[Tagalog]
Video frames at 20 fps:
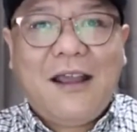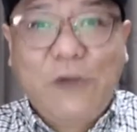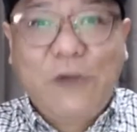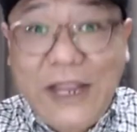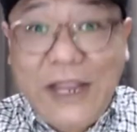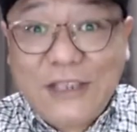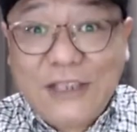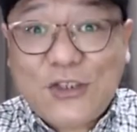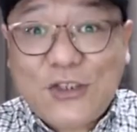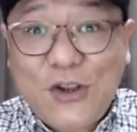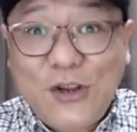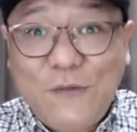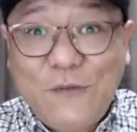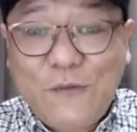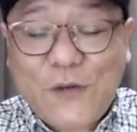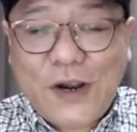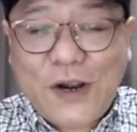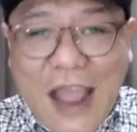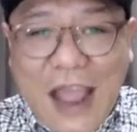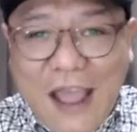
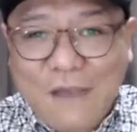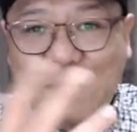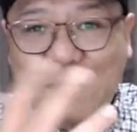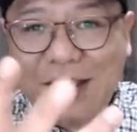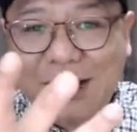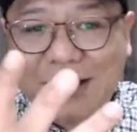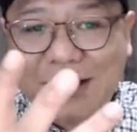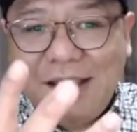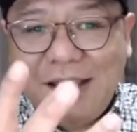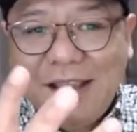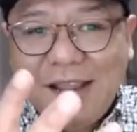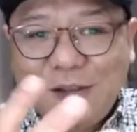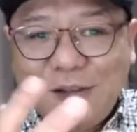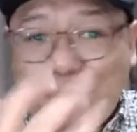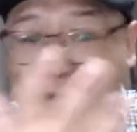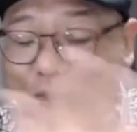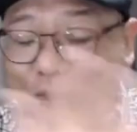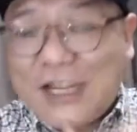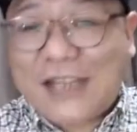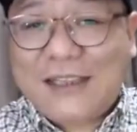reason for having
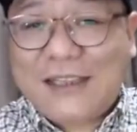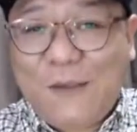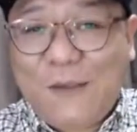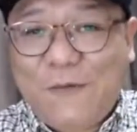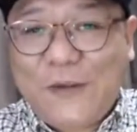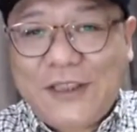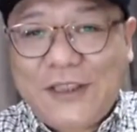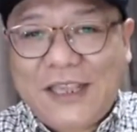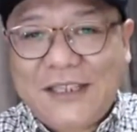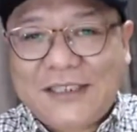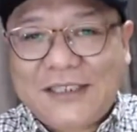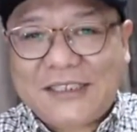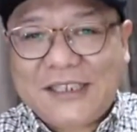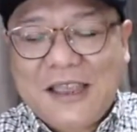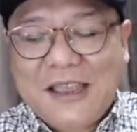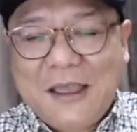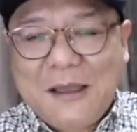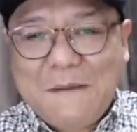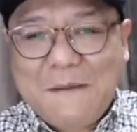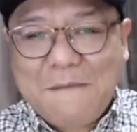those activities